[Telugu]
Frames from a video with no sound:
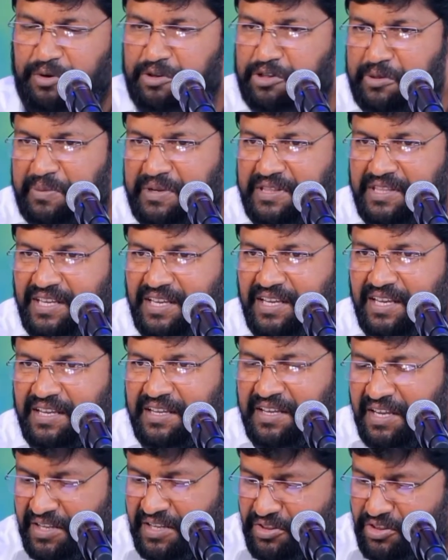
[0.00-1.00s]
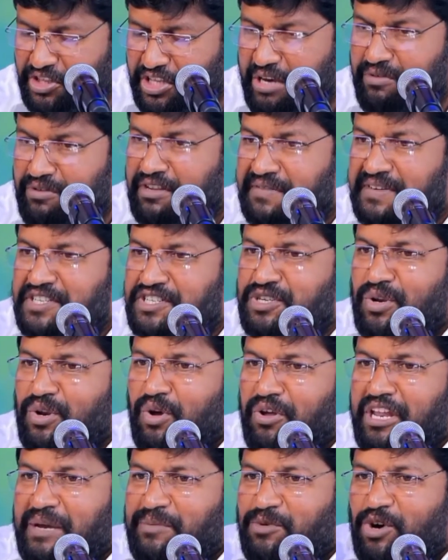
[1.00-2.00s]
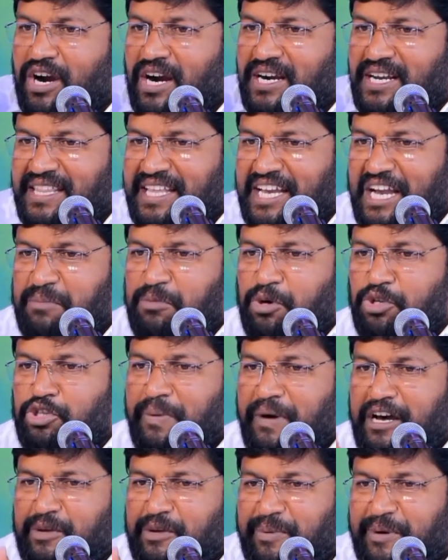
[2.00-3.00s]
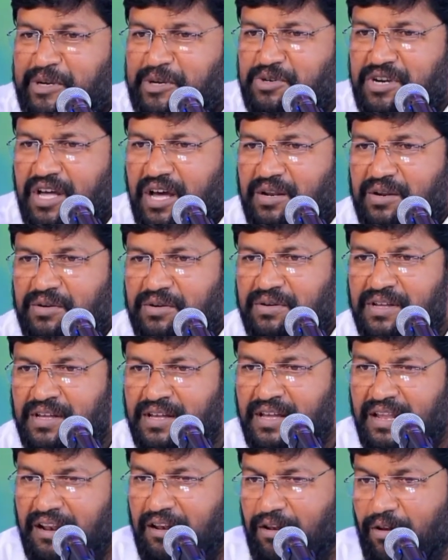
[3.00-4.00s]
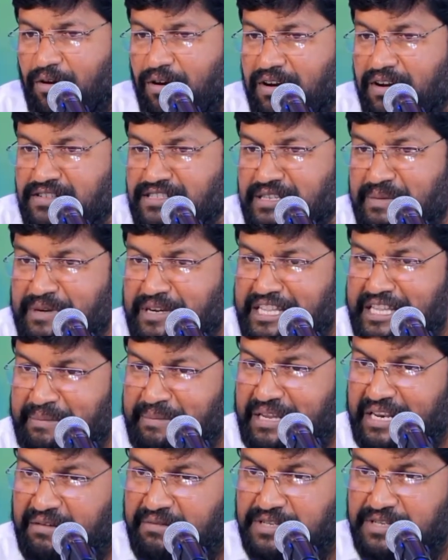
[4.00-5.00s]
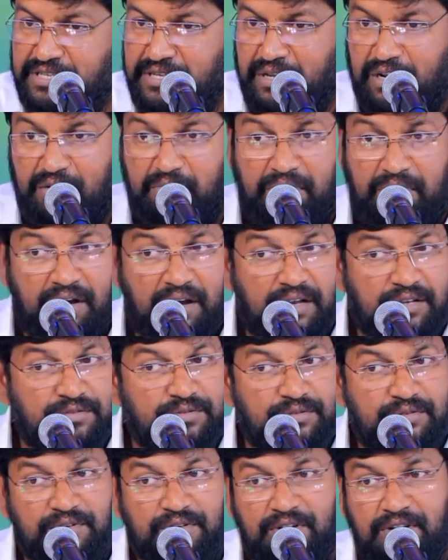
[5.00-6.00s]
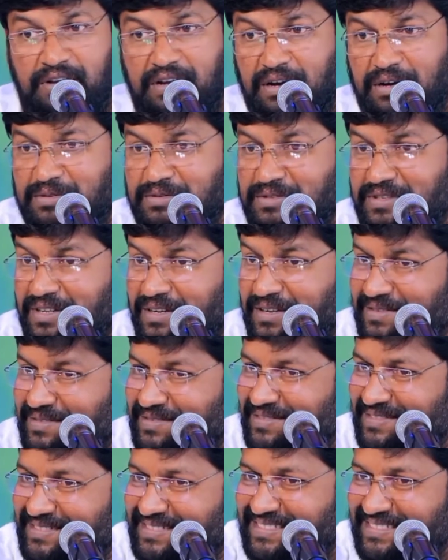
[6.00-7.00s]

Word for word: కొంతమంది దేవుని విషయంలోనేమో కఠినంగా మొద్దుబారిపోయి ఉంటారు లోక సంబంధమైన విషయాల్లో మా చురుగ్గా ఉంటారు